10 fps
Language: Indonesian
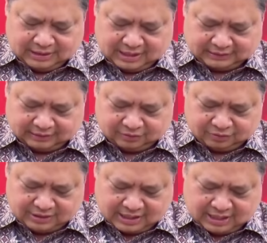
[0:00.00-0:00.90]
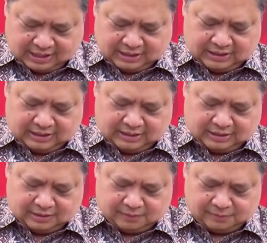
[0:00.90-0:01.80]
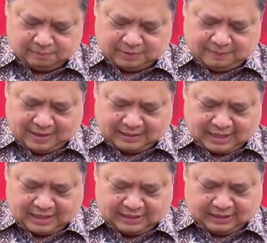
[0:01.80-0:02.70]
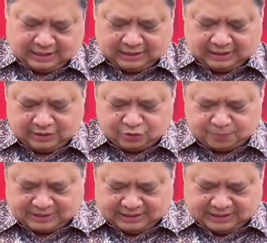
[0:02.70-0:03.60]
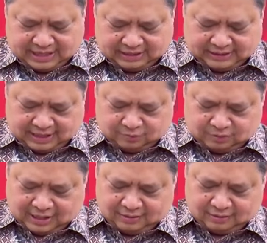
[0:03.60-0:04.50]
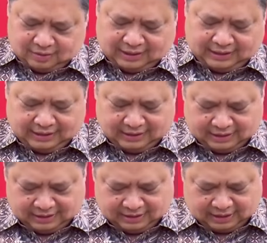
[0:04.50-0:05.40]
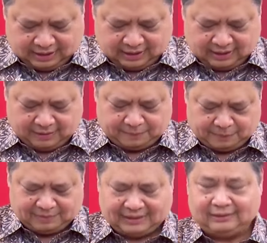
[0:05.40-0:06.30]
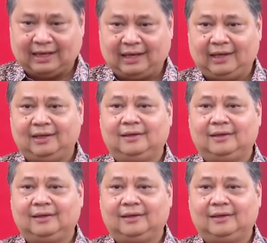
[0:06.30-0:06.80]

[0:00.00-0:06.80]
Nah, tentunya uh, berbagai uh, subsidi yang dilakukan oleh uh, pemerintah